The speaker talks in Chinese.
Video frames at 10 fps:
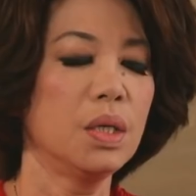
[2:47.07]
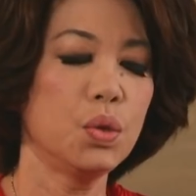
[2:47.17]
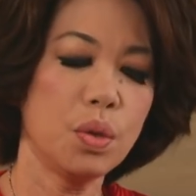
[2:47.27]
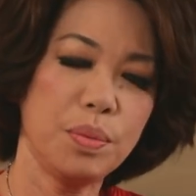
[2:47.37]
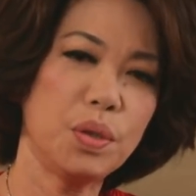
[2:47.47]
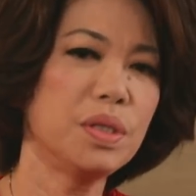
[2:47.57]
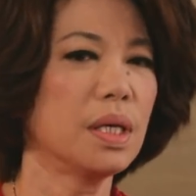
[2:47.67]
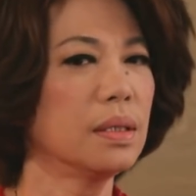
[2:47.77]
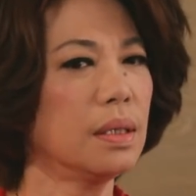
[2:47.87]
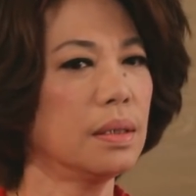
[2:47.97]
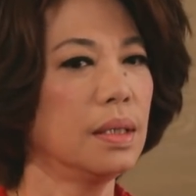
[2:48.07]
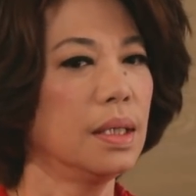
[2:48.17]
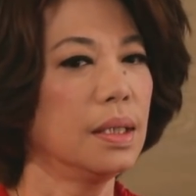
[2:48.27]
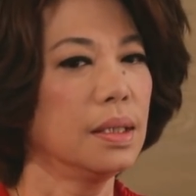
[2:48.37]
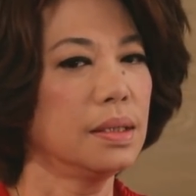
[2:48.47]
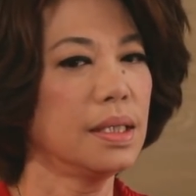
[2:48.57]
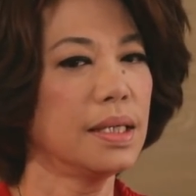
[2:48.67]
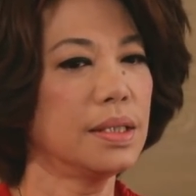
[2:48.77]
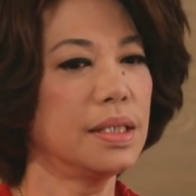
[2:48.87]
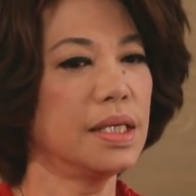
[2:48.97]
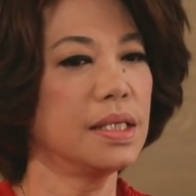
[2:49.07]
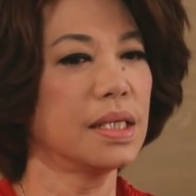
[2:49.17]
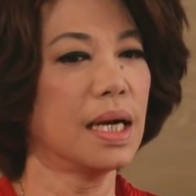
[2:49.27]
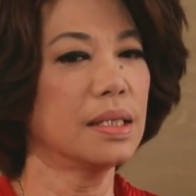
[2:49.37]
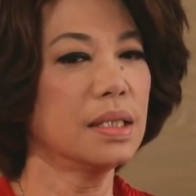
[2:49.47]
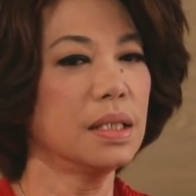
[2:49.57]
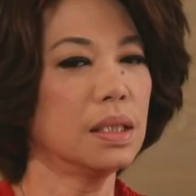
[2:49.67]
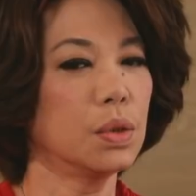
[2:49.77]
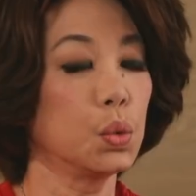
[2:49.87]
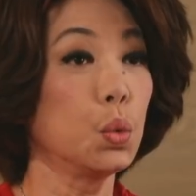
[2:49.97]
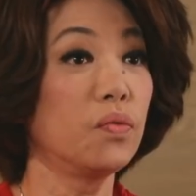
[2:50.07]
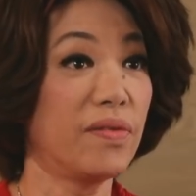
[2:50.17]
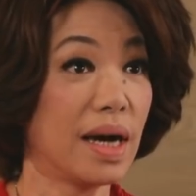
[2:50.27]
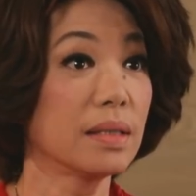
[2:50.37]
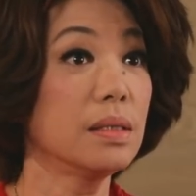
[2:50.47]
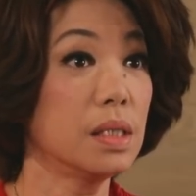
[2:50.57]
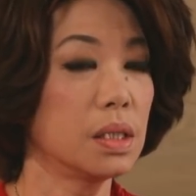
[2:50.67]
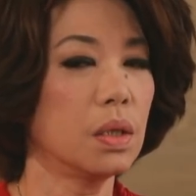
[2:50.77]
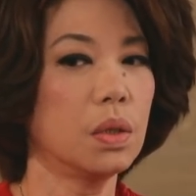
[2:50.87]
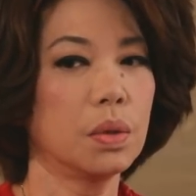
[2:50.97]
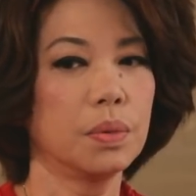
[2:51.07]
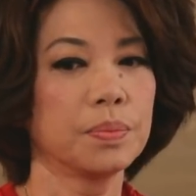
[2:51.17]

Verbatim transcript: 结果没有想到，在检查这个乳房的时候。